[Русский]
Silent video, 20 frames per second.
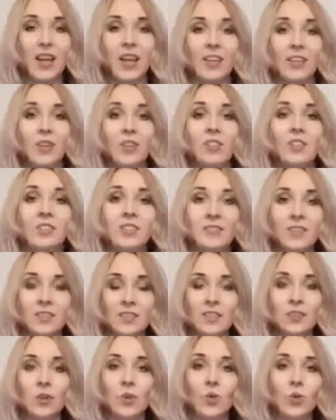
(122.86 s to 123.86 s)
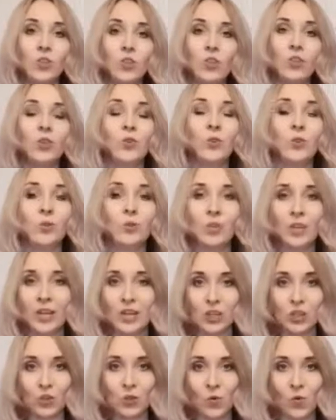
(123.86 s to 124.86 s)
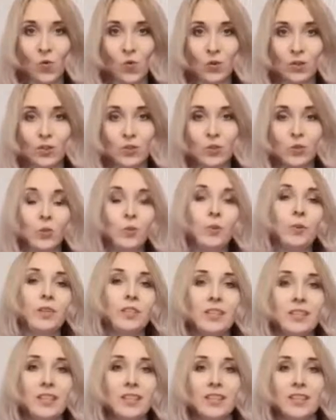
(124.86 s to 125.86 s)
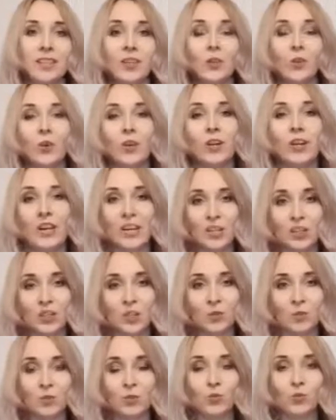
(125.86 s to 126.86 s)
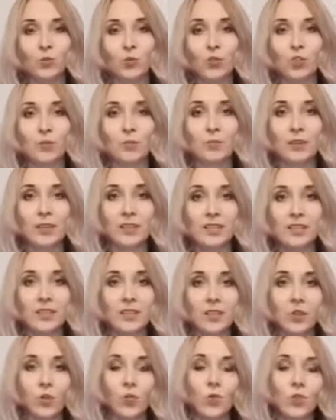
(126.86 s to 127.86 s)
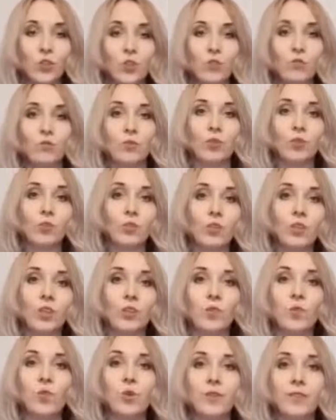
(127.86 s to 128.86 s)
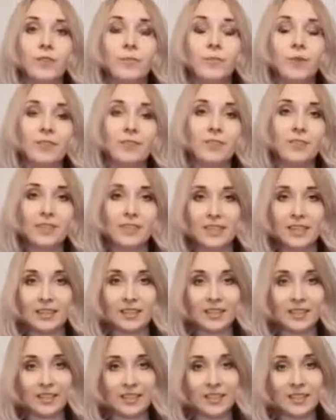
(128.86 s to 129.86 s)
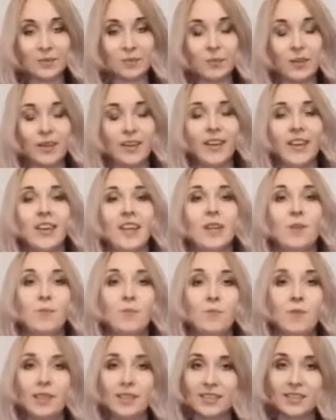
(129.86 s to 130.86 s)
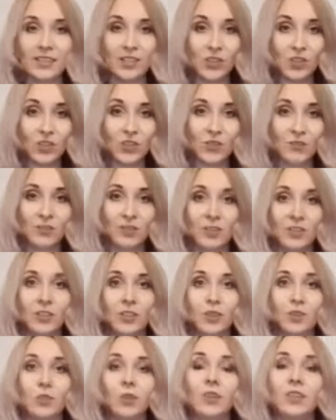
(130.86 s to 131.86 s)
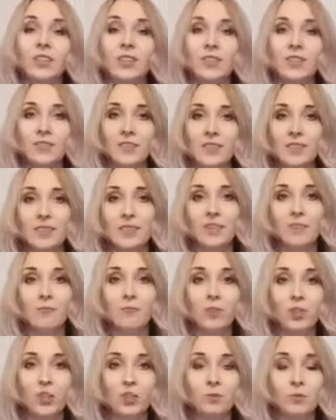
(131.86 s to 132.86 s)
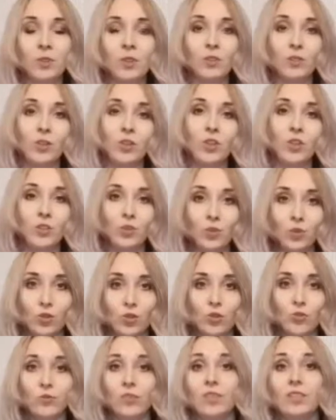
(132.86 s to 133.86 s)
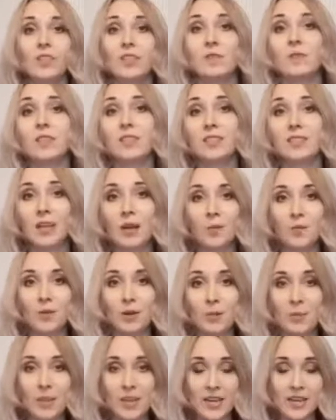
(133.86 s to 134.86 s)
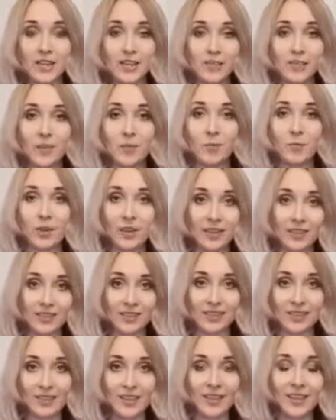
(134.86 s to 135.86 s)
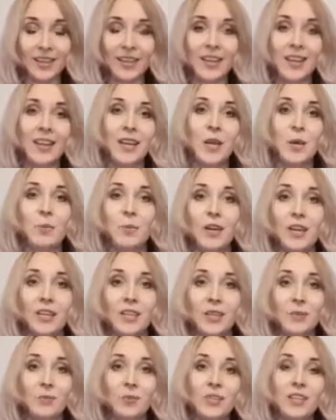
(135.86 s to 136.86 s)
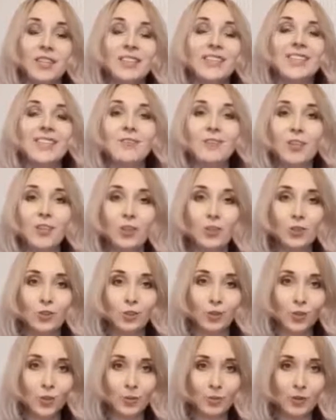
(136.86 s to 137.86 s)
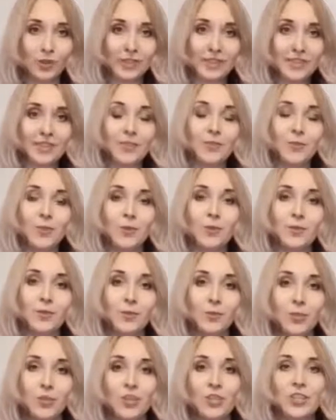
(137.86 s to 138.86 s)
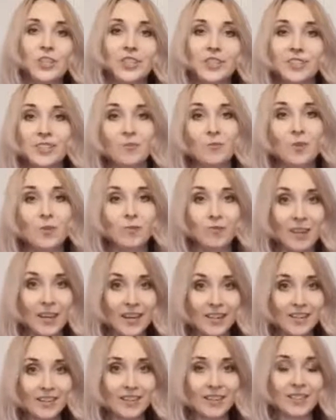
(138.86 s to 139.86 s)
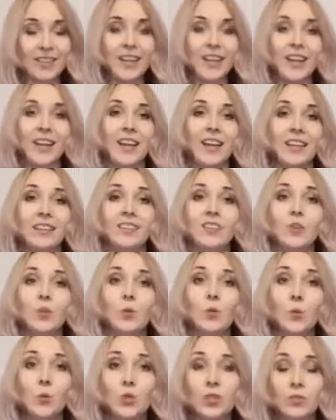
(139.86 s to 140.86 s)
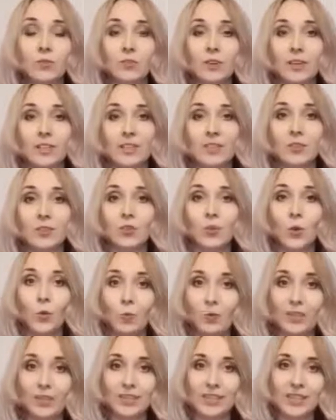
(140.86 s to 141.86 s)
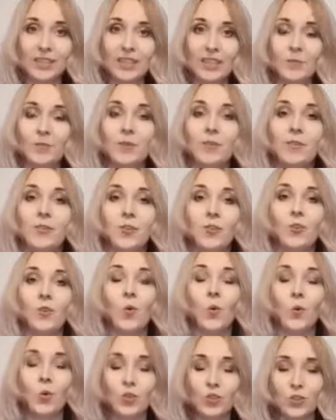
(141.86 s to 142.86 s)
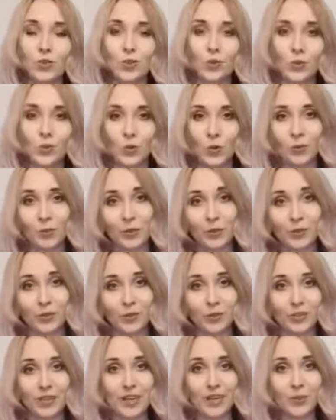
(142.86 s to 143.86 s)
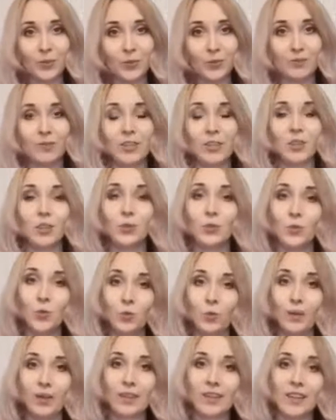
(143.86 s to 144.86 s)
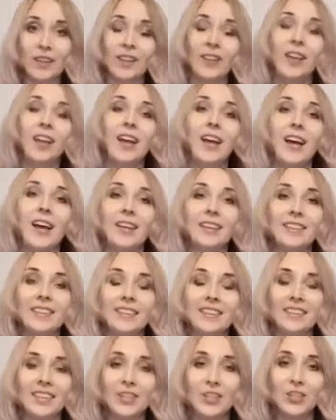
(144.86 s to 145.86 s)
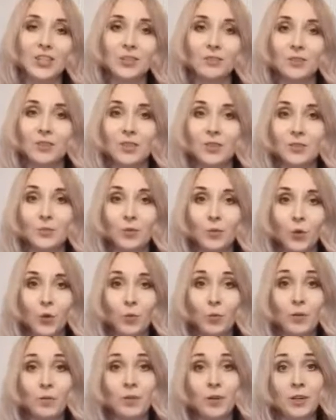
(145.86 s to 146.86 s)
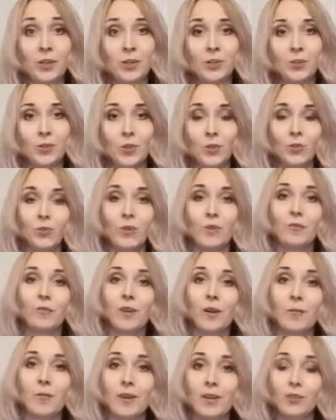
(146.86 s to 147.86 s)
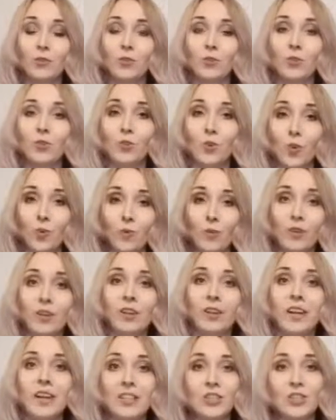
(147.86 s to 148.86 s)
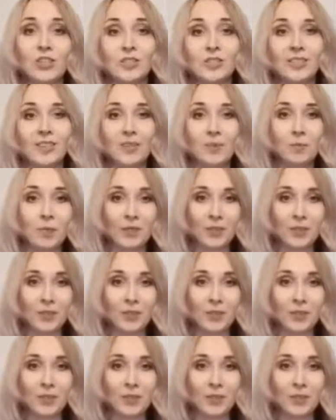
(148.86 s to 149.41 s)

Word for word: Это действительно очень крутая школа, стопроцентно ее каждому нужно пройти. Это очень высокий уровень профессионализма, без лишней воды, только действительно выжимка, только то, что Владимир сам применяет в своей практике. Поэтому, если вы еще думаете, ни в коем случае не сомневайтесь, этот курс вас стопроцентно приведет к очень крутому результату, и ваш YouTube-канал однозначно выйдет в топ и принесет вам в команду новых качественных